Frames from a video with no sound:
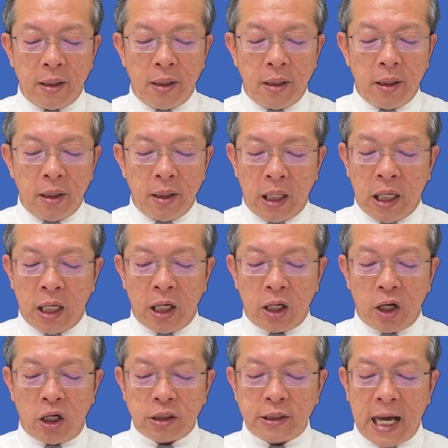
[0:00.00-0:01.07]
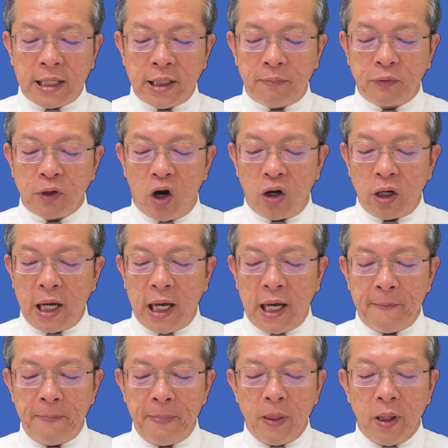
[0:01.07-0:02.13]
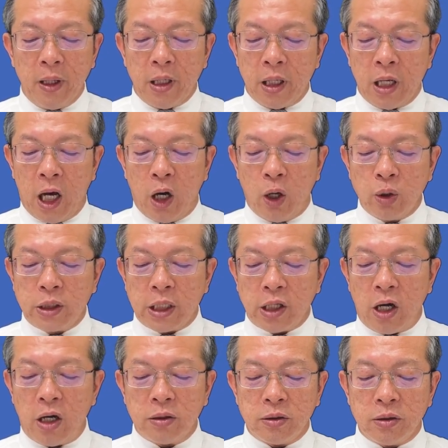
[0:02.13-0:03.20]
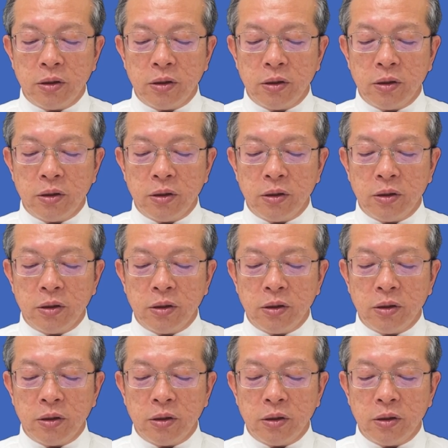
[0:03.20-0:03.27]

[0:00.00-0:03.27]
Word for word: 8ข้อ32นะเราจะต้อง